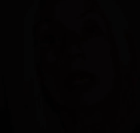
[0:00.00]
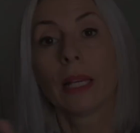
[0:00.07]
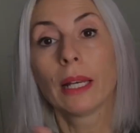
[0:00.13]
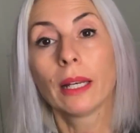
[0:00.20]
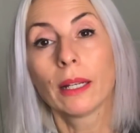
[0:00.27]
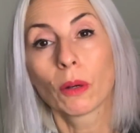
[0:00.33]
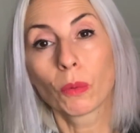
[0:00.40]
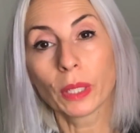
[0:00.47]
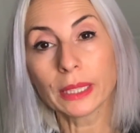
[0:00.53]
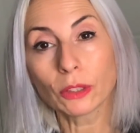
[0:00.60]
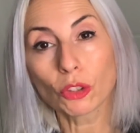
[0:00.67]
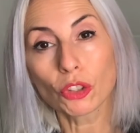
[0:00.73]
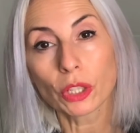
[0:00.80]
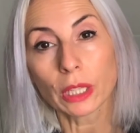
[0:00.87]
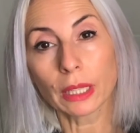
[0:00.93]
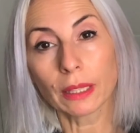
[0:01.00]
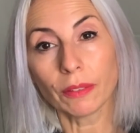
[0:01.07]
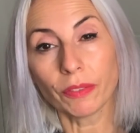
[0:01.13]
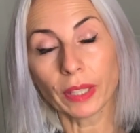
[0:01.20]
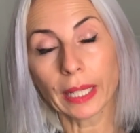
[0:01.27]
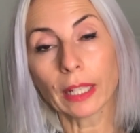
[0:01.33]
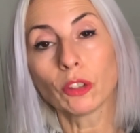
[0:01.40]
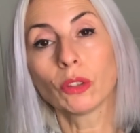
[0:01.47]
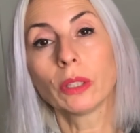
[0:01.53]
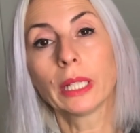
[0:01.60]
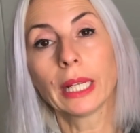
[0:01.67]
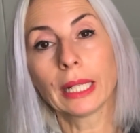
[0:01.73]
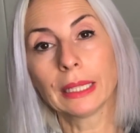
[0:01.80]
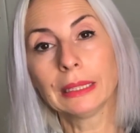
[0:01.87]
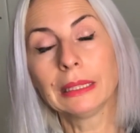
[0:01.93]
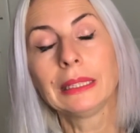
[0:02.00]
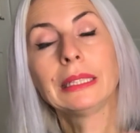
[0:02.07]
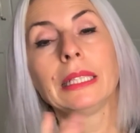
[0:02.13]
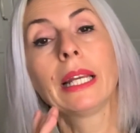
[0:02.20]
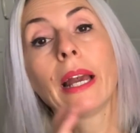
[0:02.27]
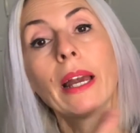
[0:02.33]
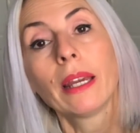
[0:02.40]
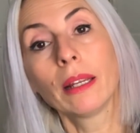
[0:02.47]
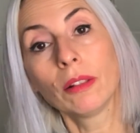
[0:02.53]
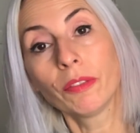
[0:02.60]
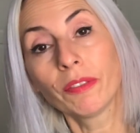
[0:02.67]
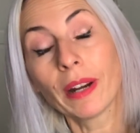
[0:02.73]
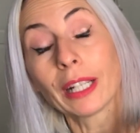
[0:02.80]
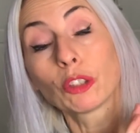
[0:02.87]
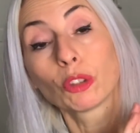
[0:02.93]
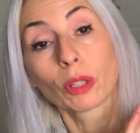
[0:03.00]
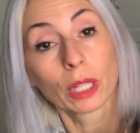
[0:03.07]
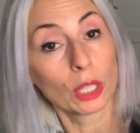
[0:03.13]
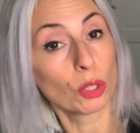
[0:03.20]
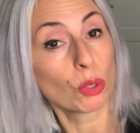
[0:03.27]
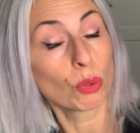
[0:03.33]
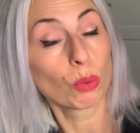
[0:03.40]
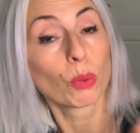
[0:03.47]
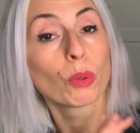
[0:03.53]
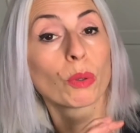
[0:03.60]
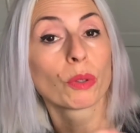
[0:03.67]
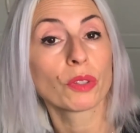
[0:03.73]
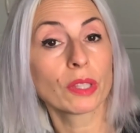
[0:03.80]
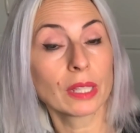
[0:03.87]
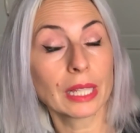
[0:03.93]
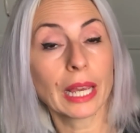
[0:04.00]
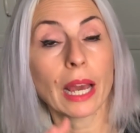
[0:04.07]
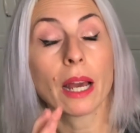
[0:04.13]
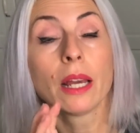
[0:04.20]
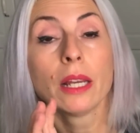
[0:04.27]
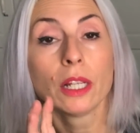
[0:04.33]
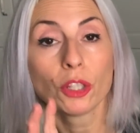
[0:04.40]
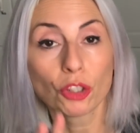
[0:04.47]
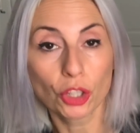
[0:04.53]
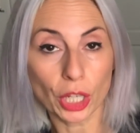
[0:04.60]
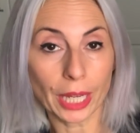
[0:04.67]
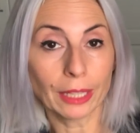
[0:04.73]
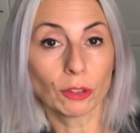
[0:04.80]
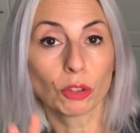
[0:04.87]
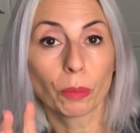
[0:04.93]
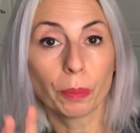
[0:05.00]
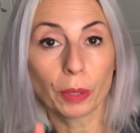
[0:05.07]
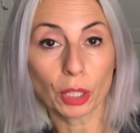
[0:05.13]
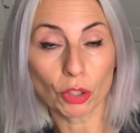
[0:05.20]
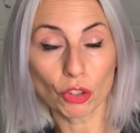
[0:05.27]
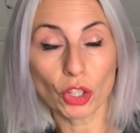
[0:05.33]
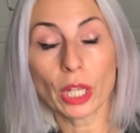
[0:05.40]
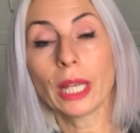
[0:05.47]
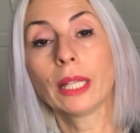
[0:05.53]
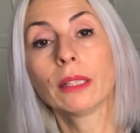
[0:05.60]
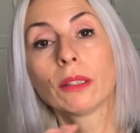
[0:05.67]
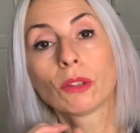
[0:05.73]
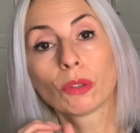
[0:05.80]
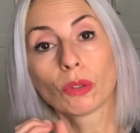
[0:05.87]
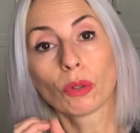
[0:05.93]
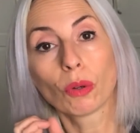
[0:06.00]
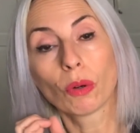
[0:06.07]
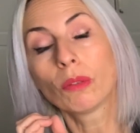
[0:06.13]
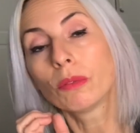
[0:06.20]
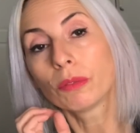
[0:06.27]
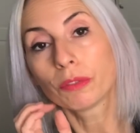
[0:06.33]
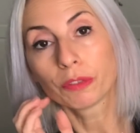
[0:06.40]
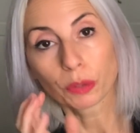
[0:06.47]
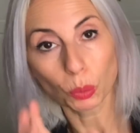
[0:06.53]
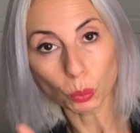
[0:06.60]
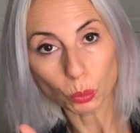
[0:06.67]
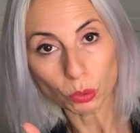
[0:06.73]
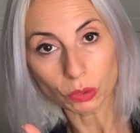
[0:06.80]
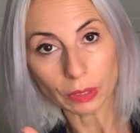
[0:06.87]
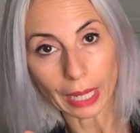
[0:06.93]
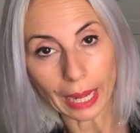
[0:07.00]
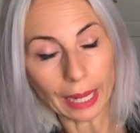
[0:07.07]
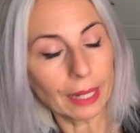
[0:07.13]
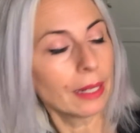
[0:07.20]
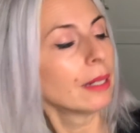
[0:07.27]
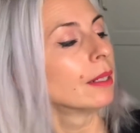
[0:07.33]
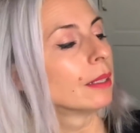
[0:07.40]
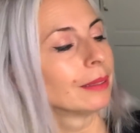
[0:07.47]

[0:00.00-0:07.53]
eh, questo certificato di garanzia e il fatto che il succo sia 100% frutta,